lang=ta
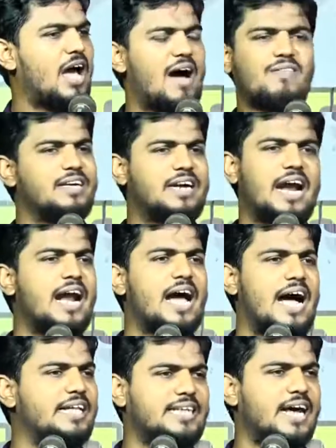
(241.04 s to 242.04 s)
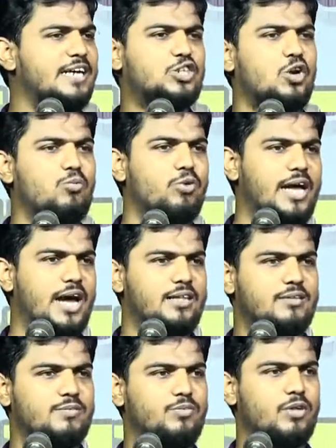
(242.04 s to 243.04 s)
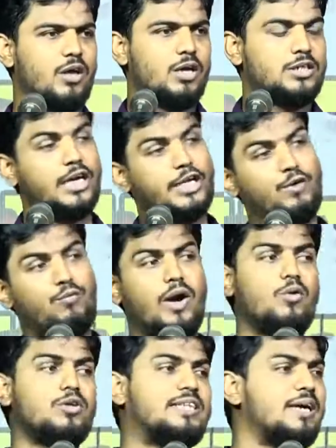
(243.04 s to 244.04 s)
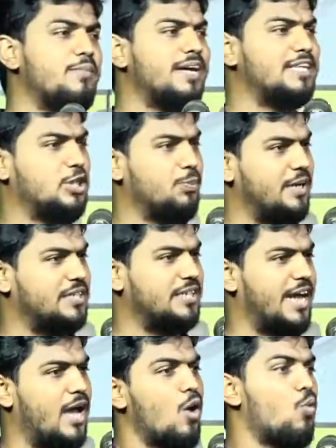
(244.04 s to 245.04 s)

அவனுக்கெல்லாம் நாங்கள் அத்தாரிட்டி சொல்ல முடியாது சரி இவ்வளவு தீமையை எதிர்த்து பேசுறிய